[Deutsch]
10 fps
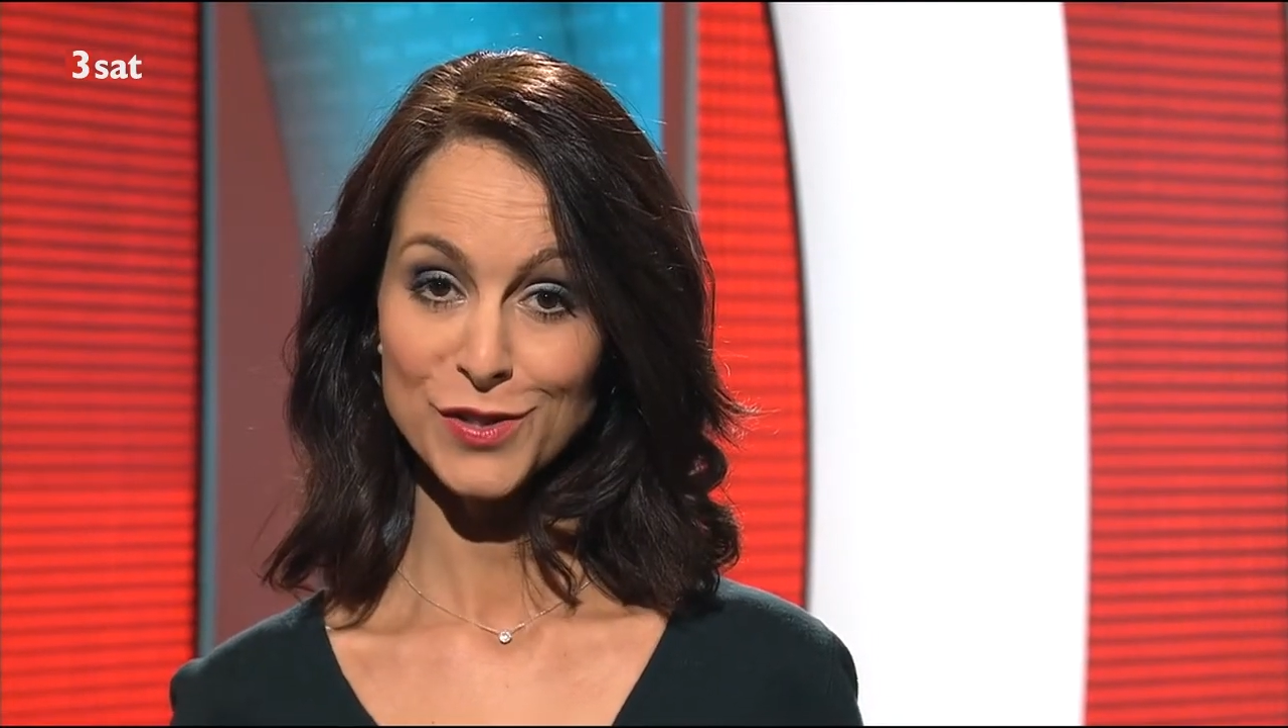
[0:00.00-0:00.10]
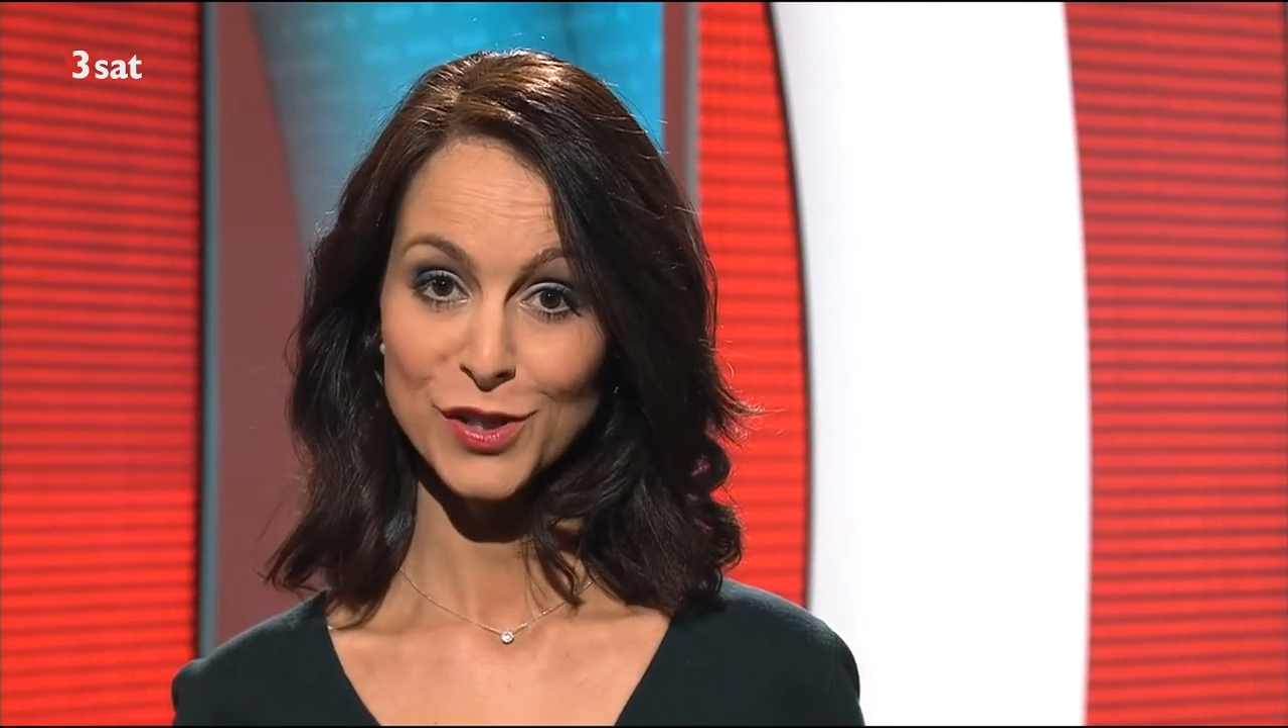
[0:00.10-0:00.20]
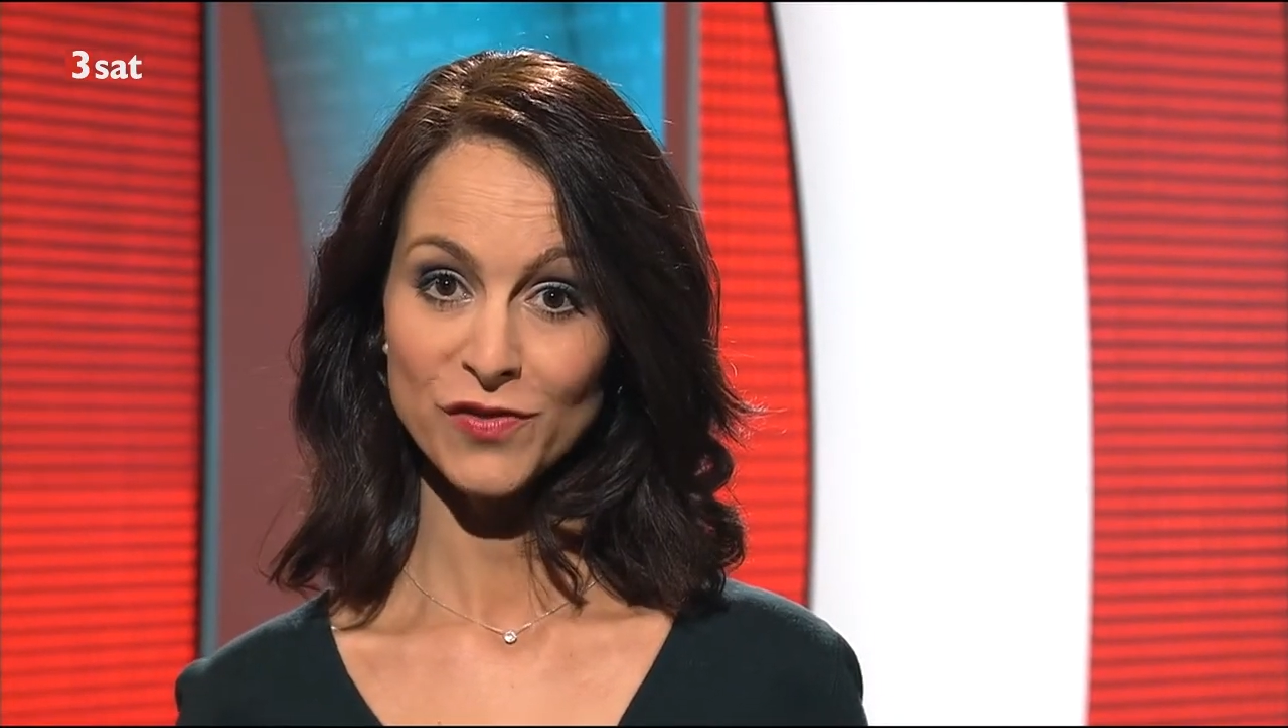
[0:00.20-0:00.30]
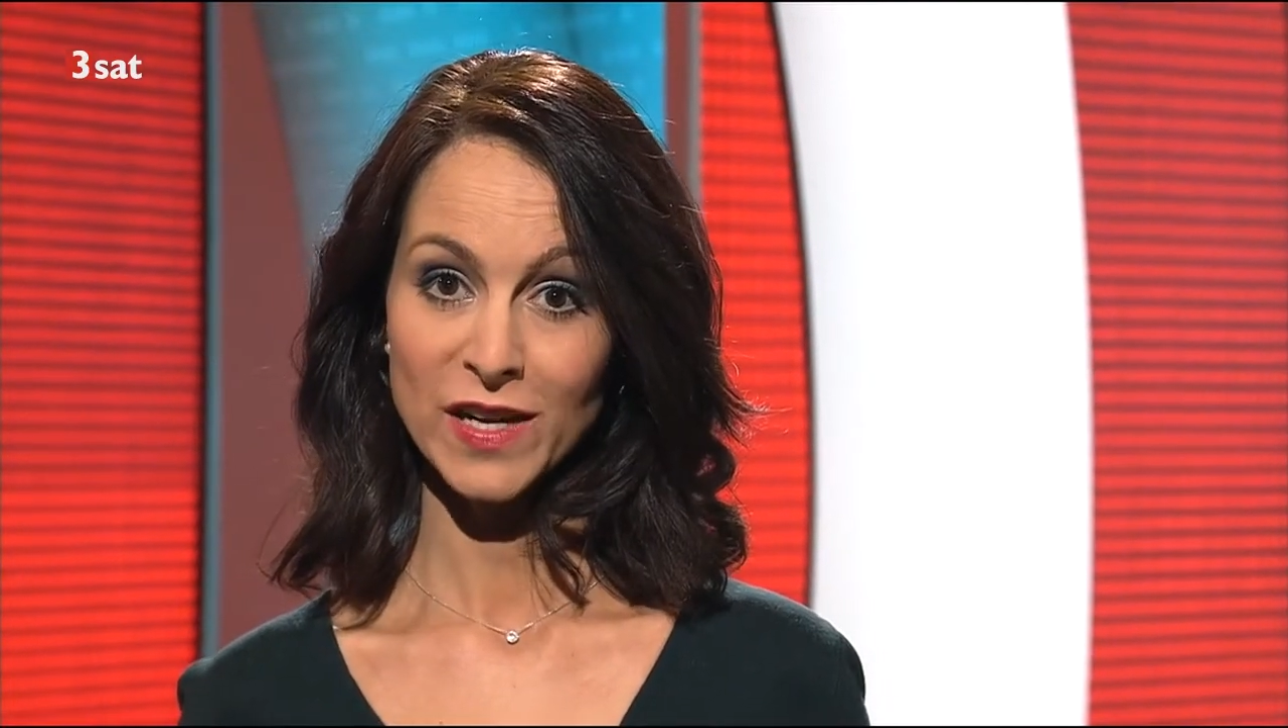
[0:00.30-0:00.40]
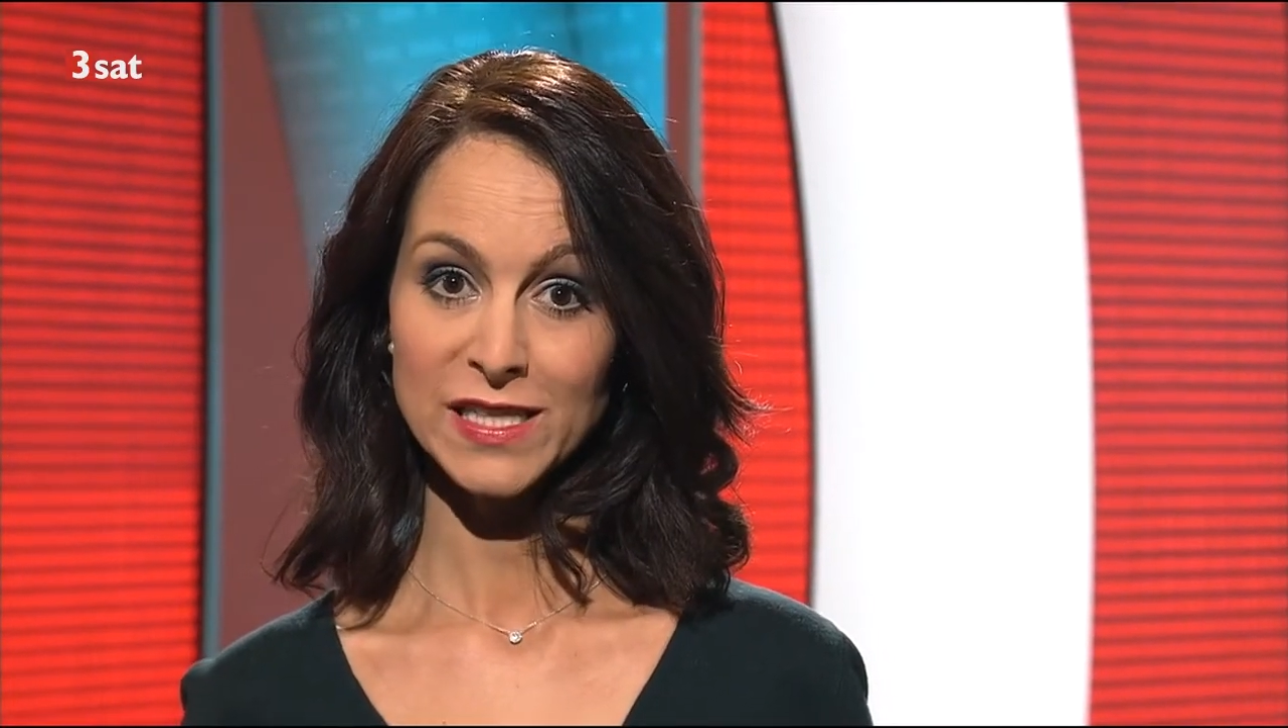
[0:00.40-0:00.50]

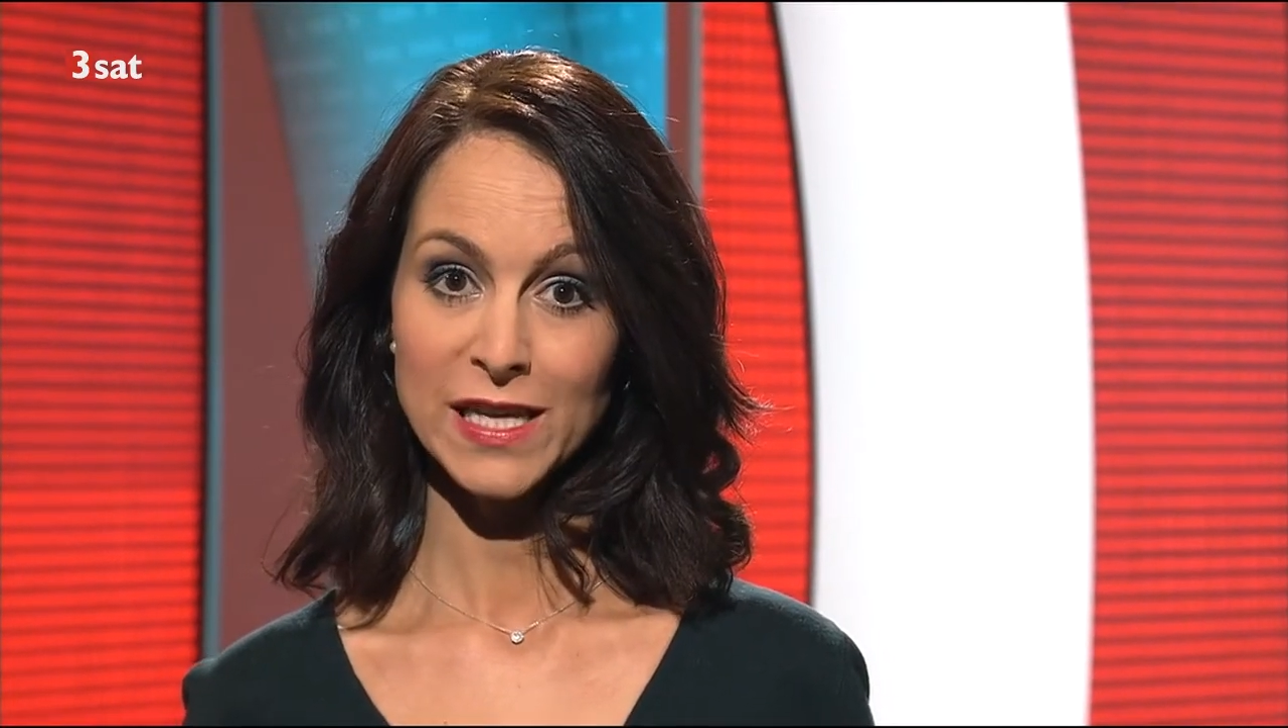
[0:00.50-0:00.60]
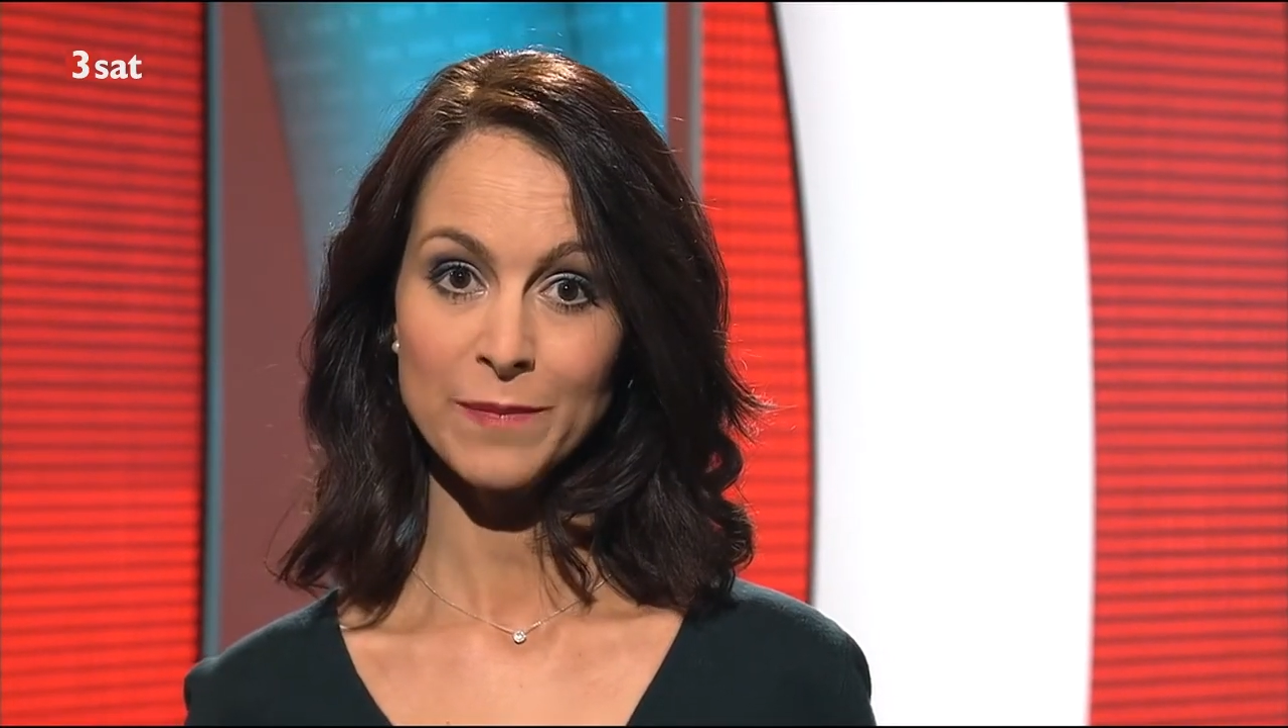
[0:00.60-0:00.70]
der Schweiz